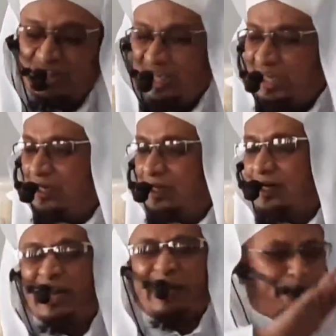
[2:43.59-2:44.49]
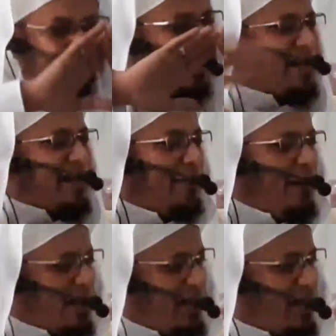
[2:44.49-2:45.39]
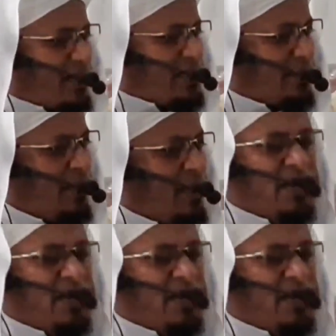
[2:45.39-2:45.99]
दिन रब्बे काबा की कसम